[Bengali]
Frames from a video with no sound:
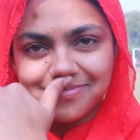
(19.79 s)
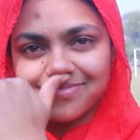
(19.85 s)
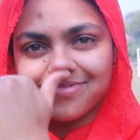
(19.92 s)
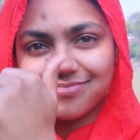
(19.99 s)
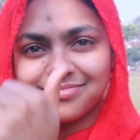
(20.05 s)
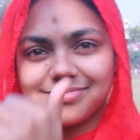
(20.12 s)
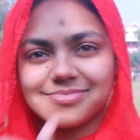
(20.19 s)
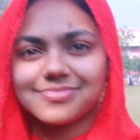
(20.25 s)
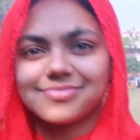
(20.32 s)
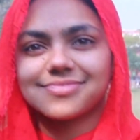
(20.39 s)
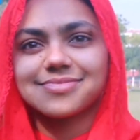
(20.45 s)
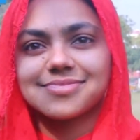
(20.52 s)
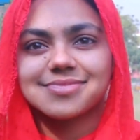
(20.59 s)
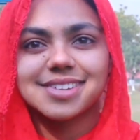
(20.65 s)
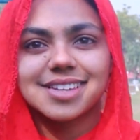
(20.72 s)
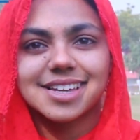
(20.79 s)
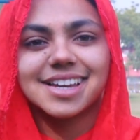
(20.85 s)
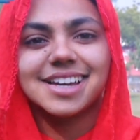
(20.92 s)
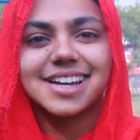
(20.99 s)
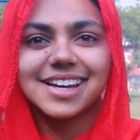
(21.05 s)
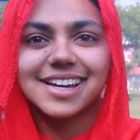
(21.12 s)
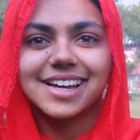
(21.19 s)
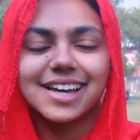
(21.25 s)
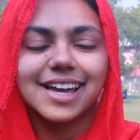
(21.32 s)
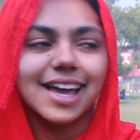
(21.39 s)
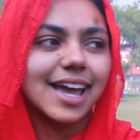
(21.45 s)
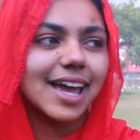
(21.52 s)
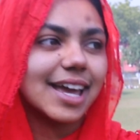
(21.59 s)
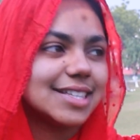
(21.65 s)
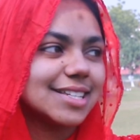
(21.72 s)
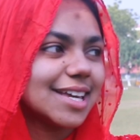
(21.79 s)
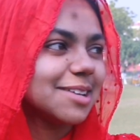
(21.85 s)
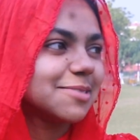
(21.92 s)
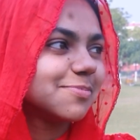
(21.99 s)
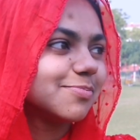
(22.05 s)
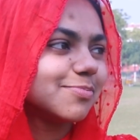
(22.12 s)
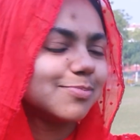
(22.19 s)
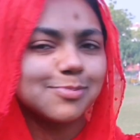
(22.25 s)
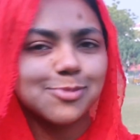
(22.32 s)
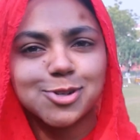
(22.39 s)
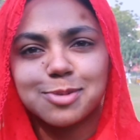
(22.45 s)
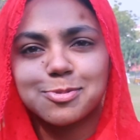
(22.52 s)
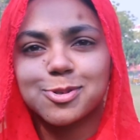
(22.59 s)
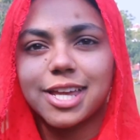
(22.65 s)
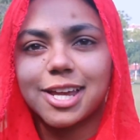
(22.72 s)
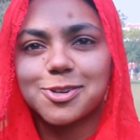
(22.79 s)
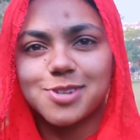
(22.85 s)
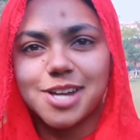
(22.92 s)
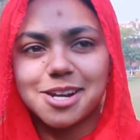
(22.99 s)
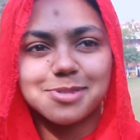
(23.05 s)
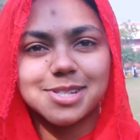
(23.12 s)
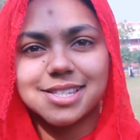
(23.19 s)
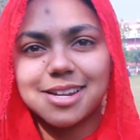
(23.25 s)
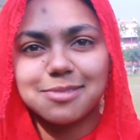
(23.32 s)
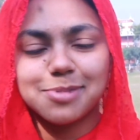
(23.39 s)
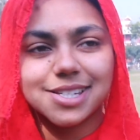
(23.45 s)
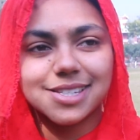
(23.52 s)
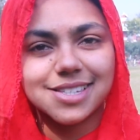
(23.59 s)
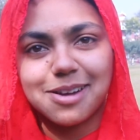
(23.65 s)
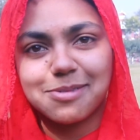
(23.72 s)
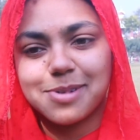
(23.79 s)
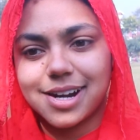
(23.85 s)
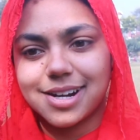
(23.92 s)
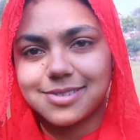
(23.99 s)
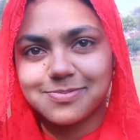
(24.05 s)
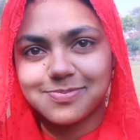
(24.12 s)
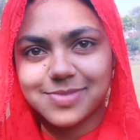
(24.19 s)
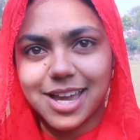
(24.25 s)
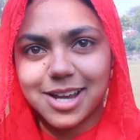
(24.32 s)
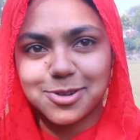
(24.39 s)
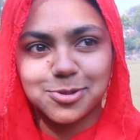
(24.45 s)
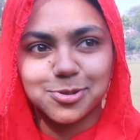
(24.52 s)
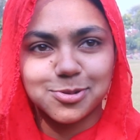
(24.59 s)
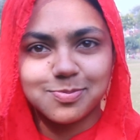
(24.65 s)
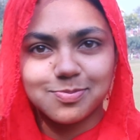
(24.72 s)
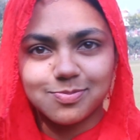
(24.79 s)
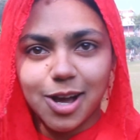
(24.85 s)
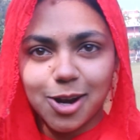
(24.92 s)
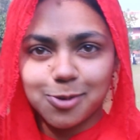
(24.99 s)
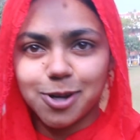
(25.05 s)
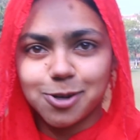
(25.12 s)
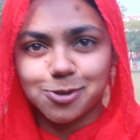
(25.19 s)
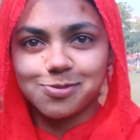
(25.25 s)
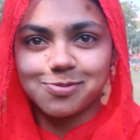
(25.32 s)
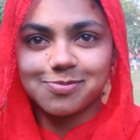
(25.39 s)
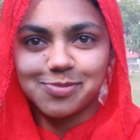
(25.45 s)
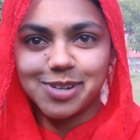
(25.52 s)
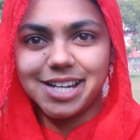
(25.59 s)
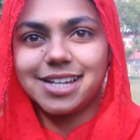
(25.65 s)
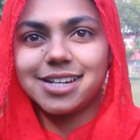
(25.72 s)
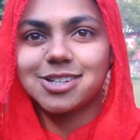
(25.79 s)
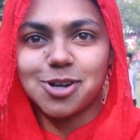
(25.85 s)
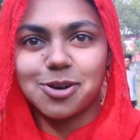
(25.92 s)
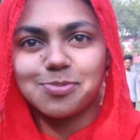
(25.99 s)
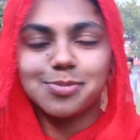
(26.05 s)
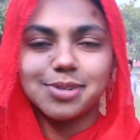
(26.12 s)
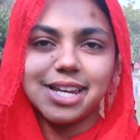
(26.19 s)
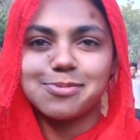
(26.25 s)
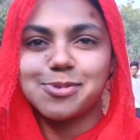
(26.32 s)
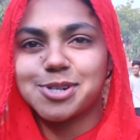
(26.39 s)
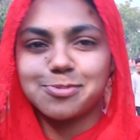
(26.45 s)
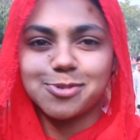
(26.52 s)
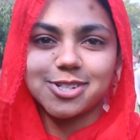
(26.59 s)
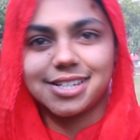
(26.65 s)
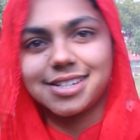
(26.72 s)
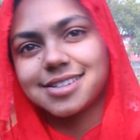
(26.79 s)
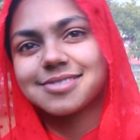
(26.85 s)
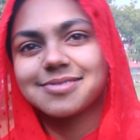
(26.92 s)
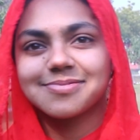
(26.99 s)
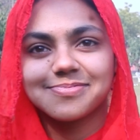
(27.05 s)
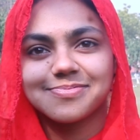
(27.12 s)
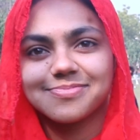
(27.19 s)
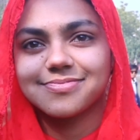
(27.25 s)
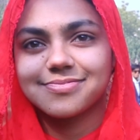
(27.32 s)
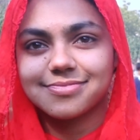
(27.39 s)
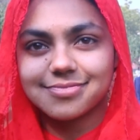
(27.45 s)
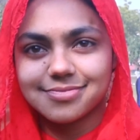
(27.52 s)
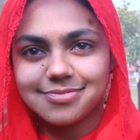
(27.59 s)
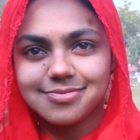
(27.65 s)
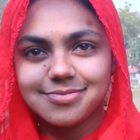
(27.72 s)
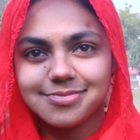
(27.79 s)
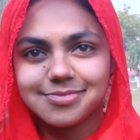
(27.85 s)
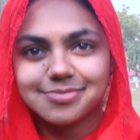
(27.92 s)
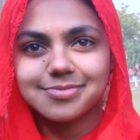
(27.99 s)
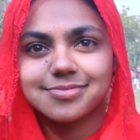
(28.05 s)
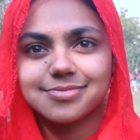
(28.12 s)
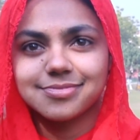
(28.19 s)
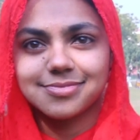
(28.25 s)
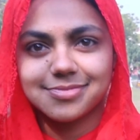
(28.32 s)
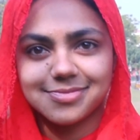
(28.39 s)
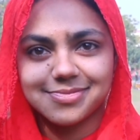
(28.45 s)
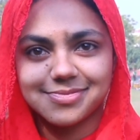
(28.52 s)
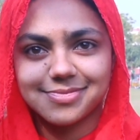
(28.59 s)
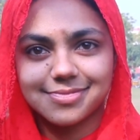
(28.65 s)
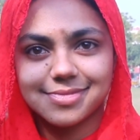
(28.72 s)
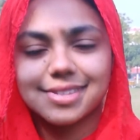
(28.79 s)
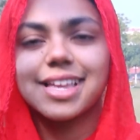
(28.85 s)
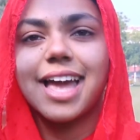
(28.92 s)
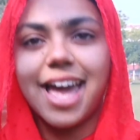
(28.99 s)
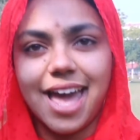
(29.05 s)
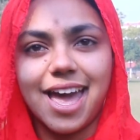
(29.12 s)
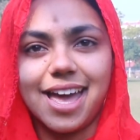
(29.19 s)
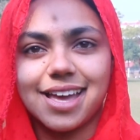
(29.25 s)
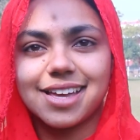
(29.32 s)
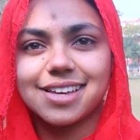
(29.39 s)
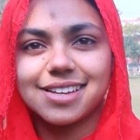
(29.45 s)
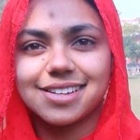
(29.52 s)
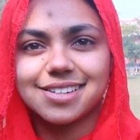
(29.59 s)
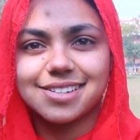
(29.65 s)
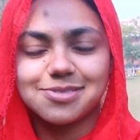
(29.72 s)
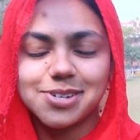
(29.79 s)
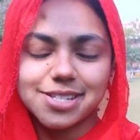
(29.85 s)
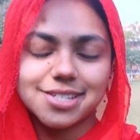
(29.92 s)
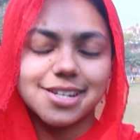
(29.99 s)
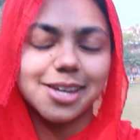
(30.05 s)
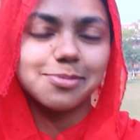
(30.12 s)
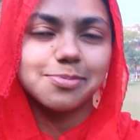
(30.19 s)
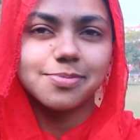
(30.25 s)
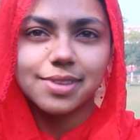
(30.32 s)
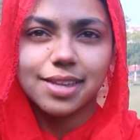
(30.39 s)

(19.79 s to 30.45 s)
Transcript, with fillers: কি অবস্থা আপনার কেমন লাগলো এই যে মোটামুটি একটু নার্ভাস নার্ভাস আবার একটু ভালো ভালো ফিলিং সব মিলে মোটামুটি ফার্স্ট টাইম প্লিজিং মানে অন দ্য স্কিনে হ্যাঁ ফার্স্ট টাইম